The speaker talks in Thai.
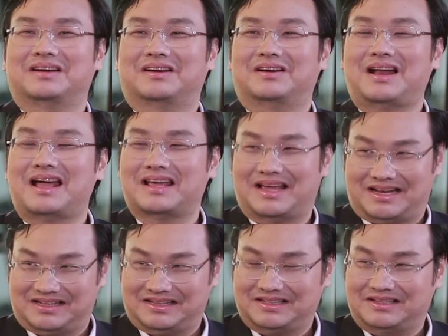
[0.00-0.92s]
ก็ได้เห็
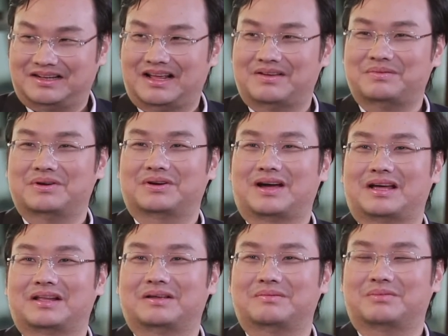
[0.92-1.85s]
นก็ได้มีโอกา
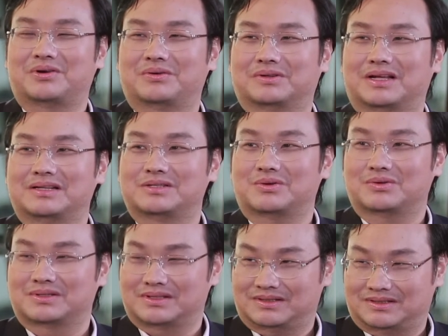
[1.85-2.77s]
สเห็นพระองค์ท่านทร
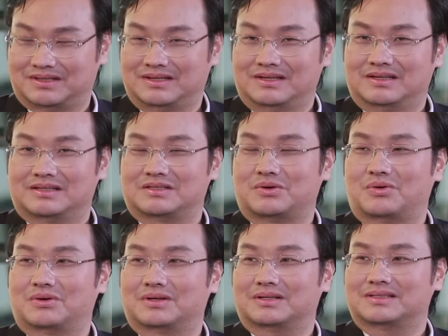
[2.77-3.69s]
งทร
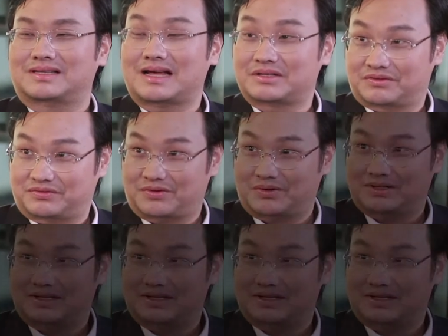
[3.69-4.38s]
งแซกโซโฟน